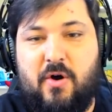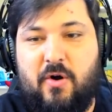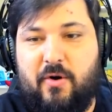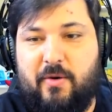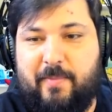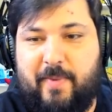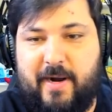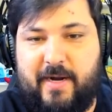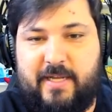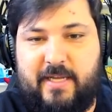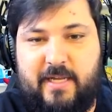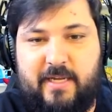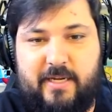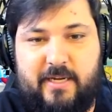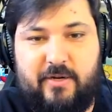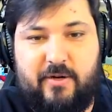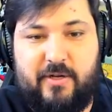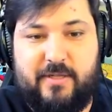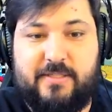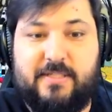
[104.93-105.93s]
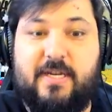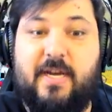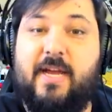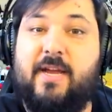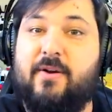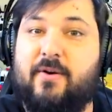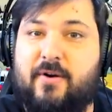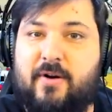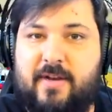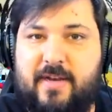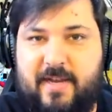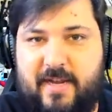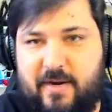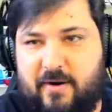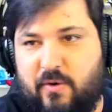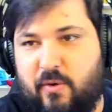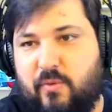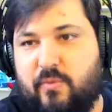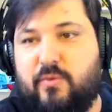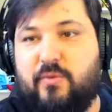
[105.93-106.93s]
O barquinho que nós ganhou, né,
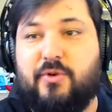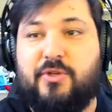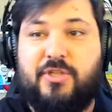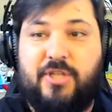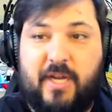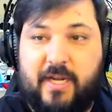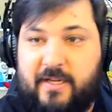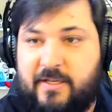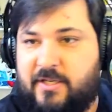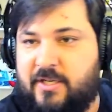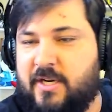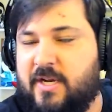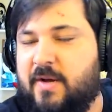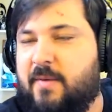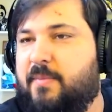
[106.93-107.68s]
com o ticket